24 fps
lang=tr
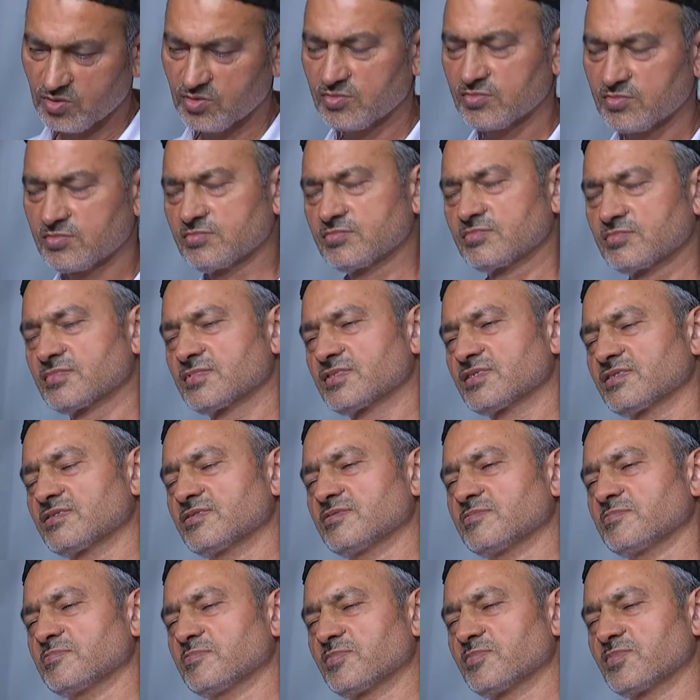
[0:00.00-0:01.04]
o e,
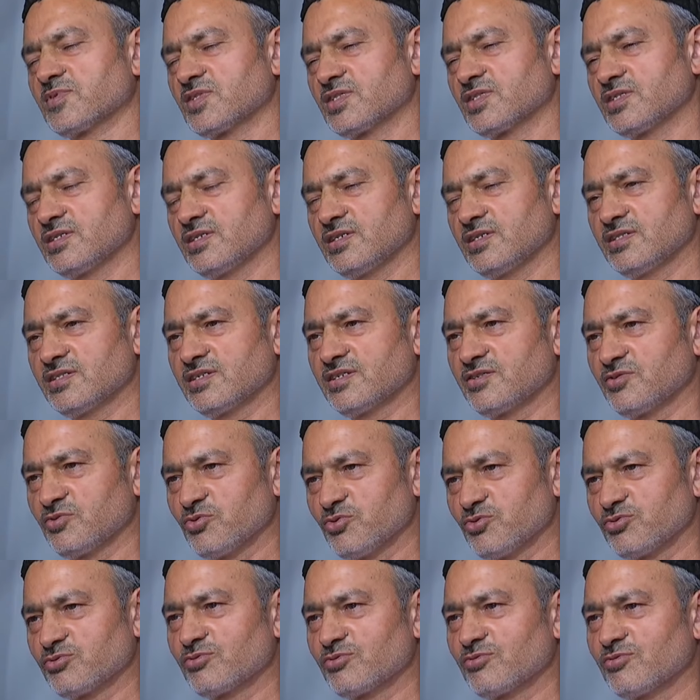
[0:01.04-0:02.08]
dinden
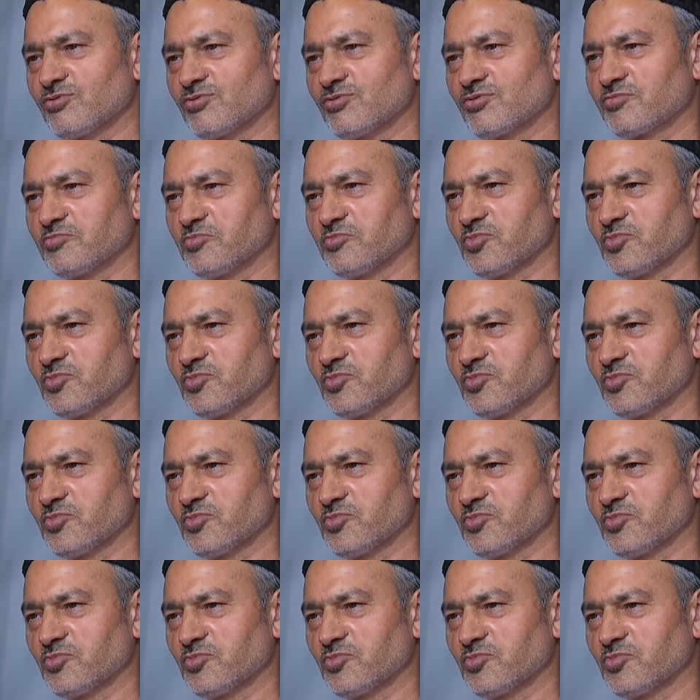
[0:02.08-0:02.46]
özgürlük,